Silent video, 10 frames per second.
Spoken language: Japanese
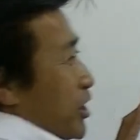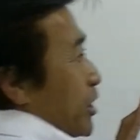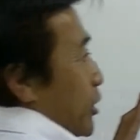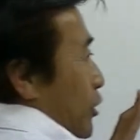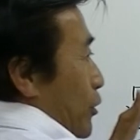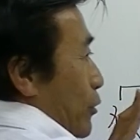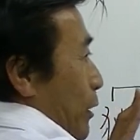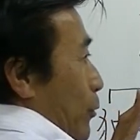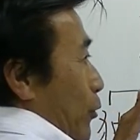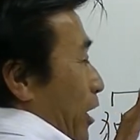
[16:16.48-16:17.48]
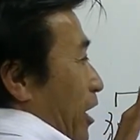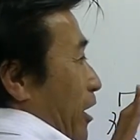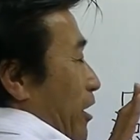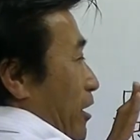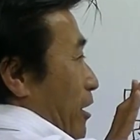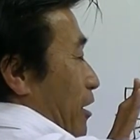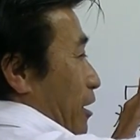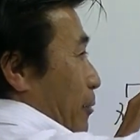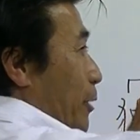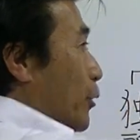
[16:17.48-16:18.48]
識はもうね
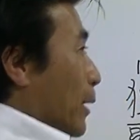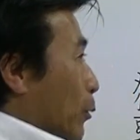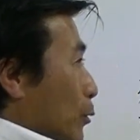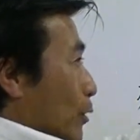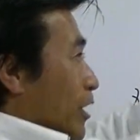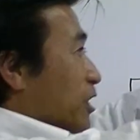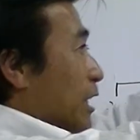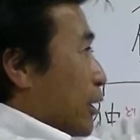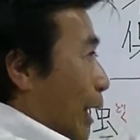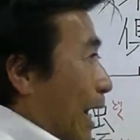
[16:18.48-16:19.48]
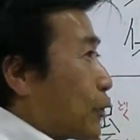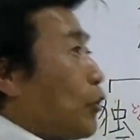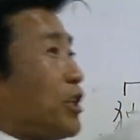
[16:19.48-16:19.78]
目の前のものとは違う時が後